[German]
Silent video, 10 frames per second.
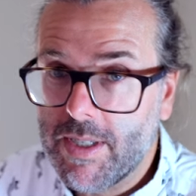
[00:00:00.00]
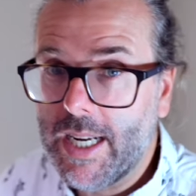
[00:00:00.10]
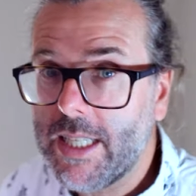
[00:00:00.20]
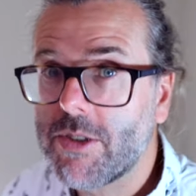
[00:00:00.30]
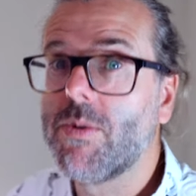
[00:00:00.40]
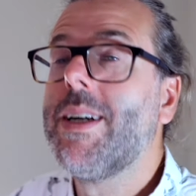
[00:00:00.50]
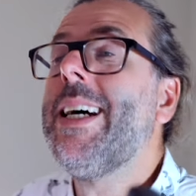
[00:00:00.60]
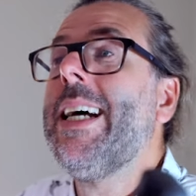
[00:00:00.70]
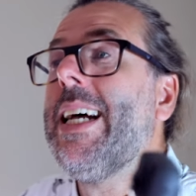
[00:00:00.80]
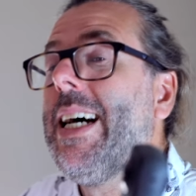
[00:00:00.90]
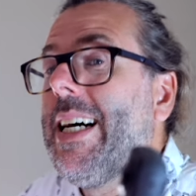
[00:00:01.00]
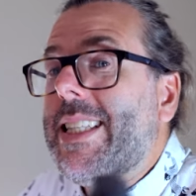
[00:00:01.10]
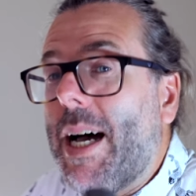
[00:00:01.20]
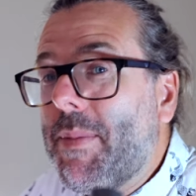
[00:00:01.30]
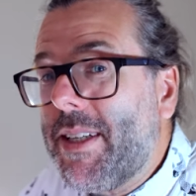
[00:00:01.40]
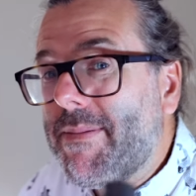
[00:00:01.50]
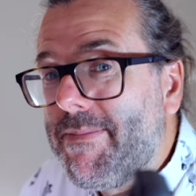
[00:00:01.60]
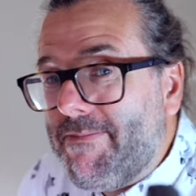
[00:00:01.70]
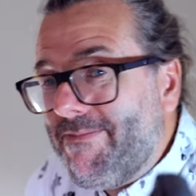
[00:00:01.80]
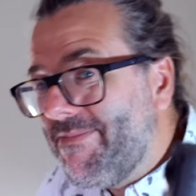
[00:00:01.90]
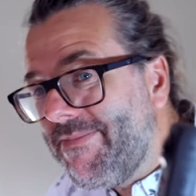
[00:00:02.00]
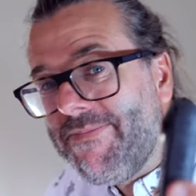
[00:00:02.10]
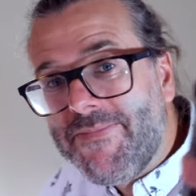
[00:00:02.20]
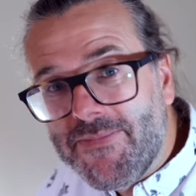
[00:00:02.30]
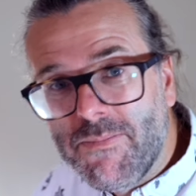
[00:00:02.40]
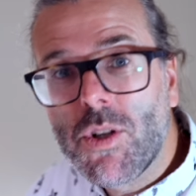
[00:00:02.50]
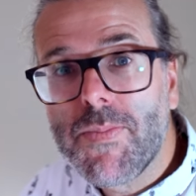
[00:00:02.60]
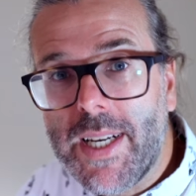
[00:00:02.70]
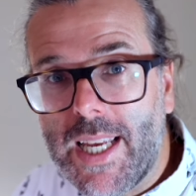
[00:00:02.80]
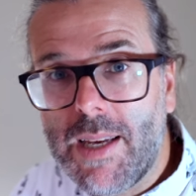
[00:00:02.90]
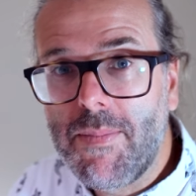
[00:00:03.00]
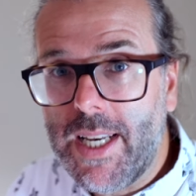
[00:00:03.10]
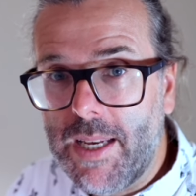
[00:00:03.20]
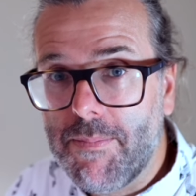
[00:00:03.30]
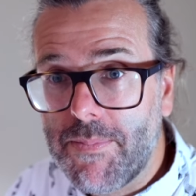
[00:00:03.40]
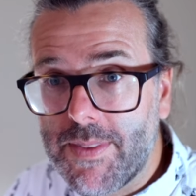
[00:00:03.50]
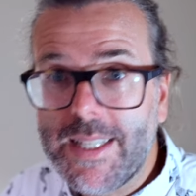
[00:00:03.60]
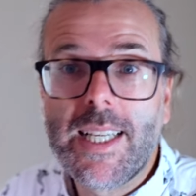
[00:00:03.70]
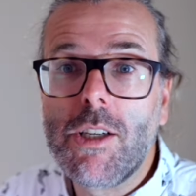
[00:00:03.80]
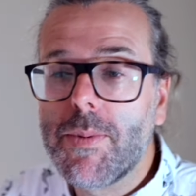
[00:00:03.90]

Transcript: und Leistung. Damit muss man eben leben. Das gilt